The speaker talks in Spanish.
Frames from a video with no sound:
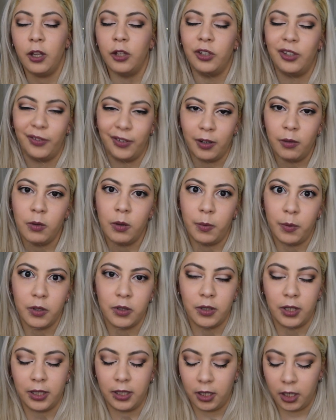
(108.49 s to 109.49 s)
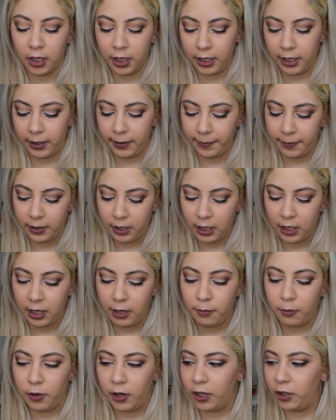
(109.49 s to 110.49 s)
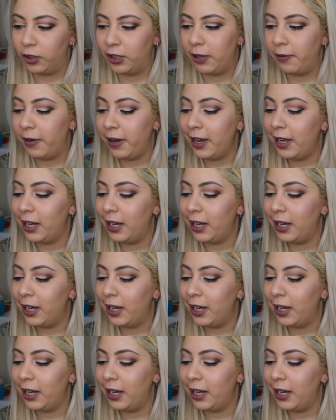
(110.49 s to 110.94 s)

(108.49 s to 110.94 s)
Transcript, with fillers: Yo fui con mi esposo a Target porque yo estaba